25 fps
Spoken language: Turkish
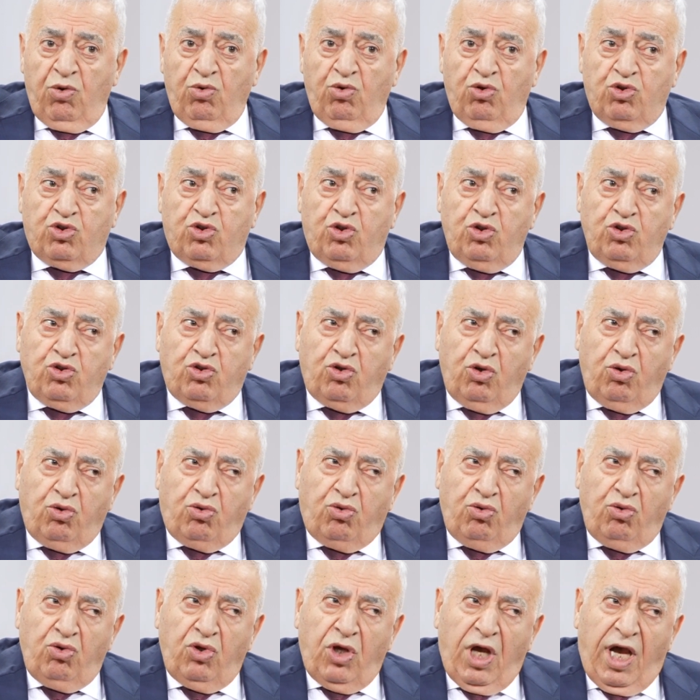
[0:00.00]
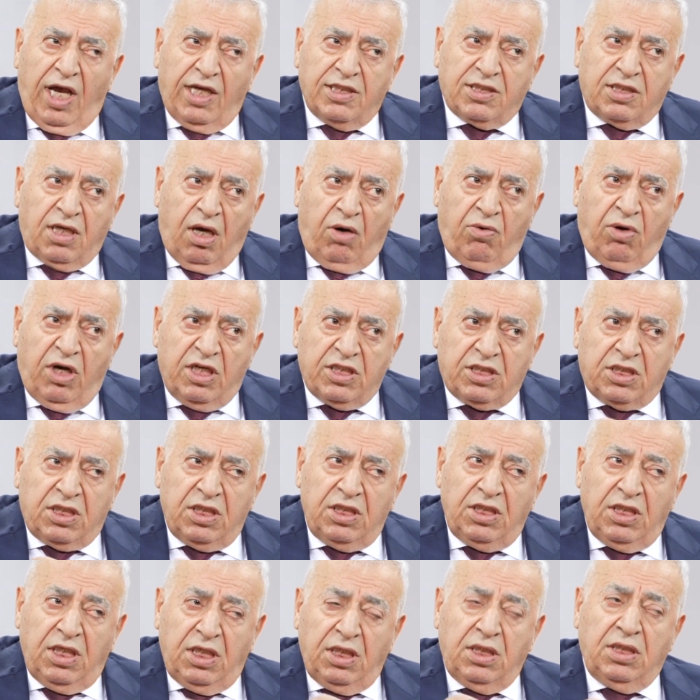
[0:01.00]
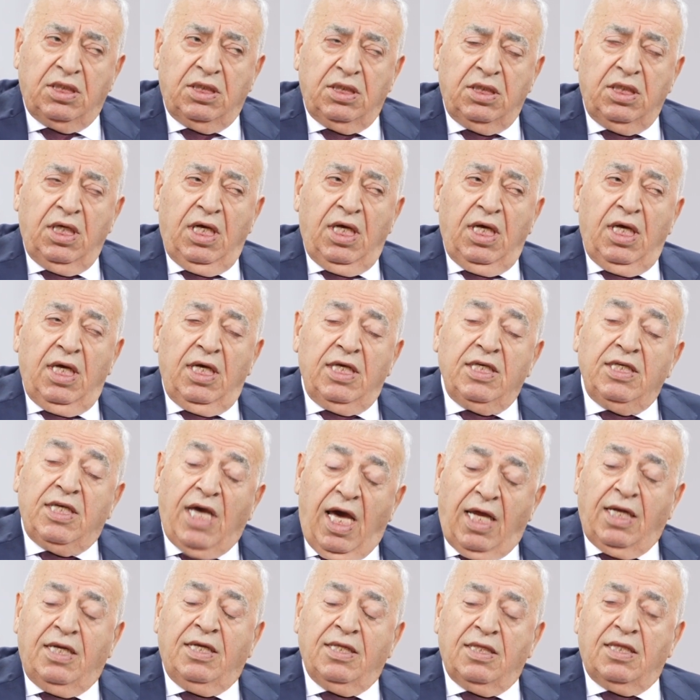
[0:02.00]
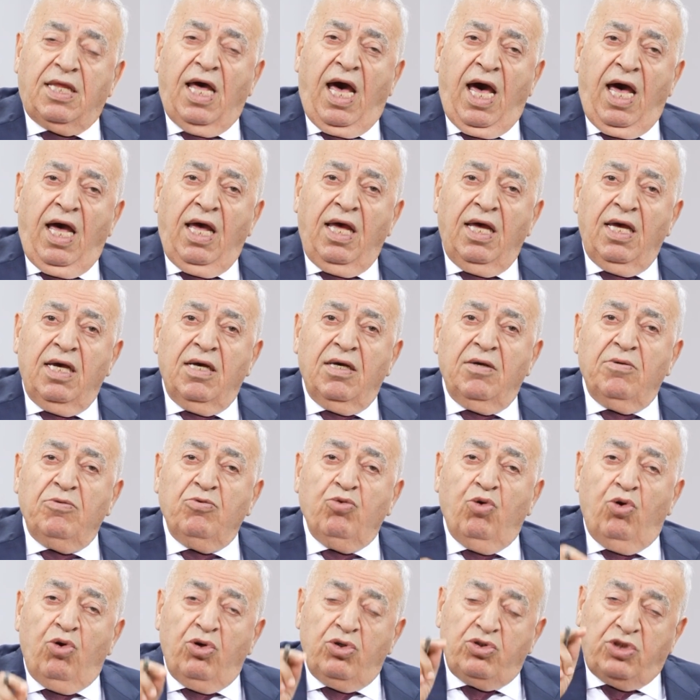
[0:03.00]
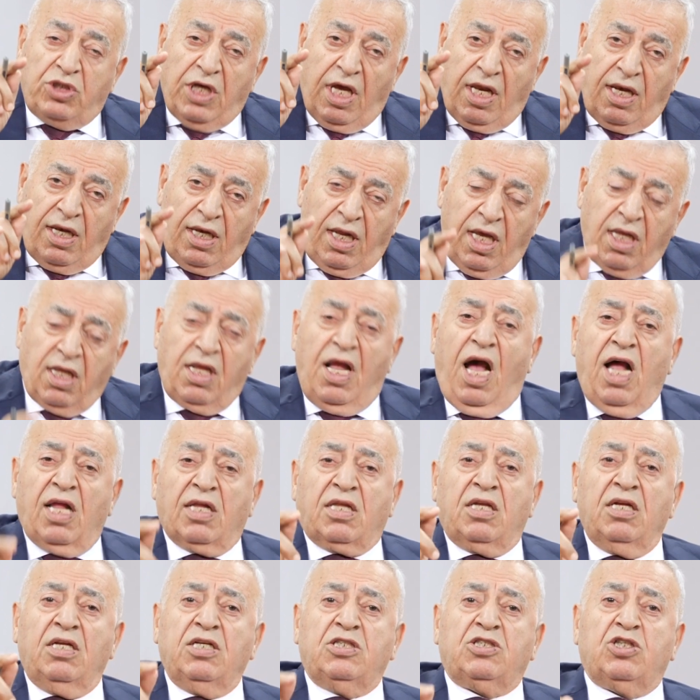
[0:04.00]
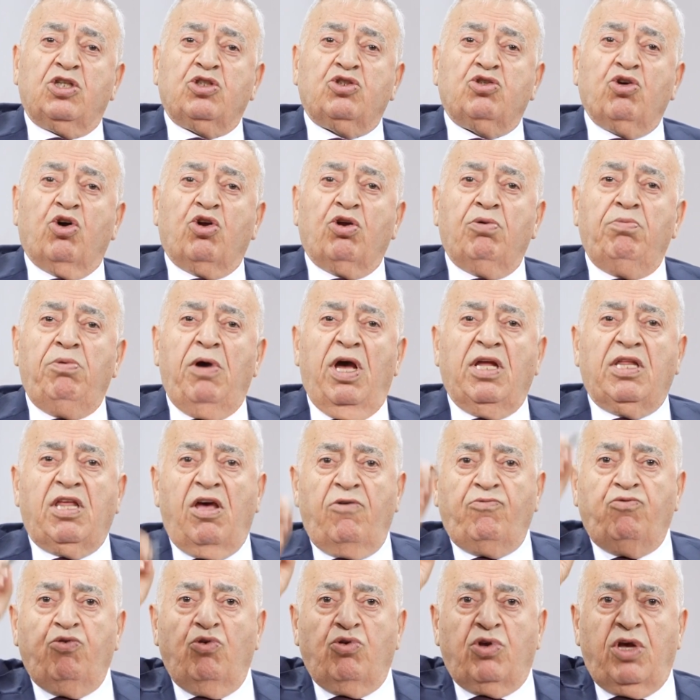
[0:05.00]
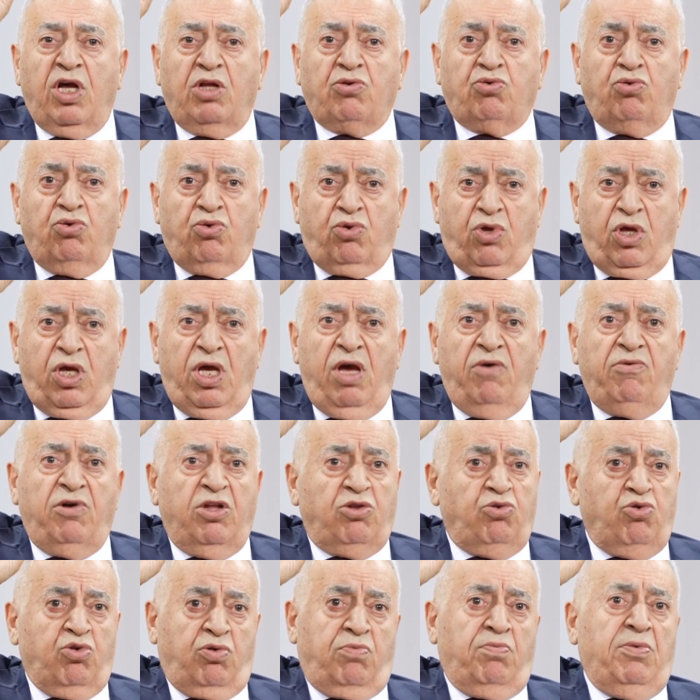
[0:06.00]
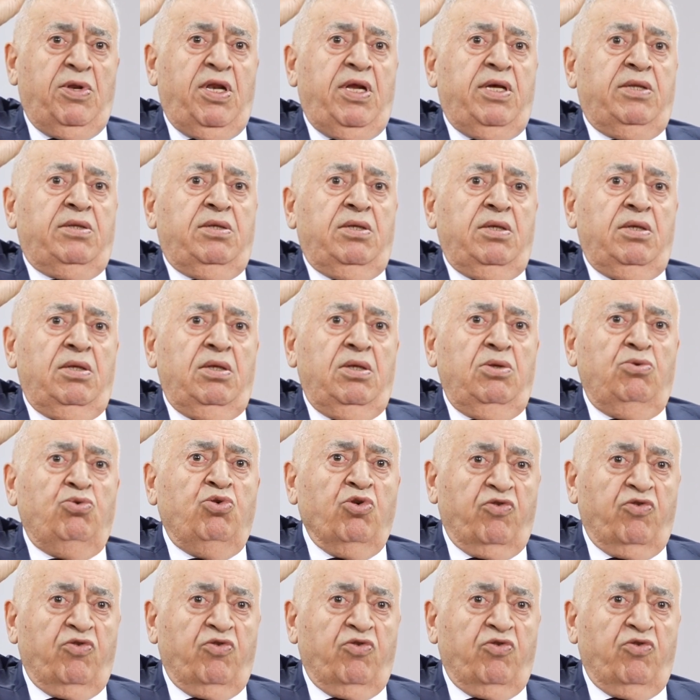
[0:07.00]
Üçüncü Dünya Savaşı'nın yanında özellikle altını çiziyorum. Hedef ülke Türkiye ve Türk milleti.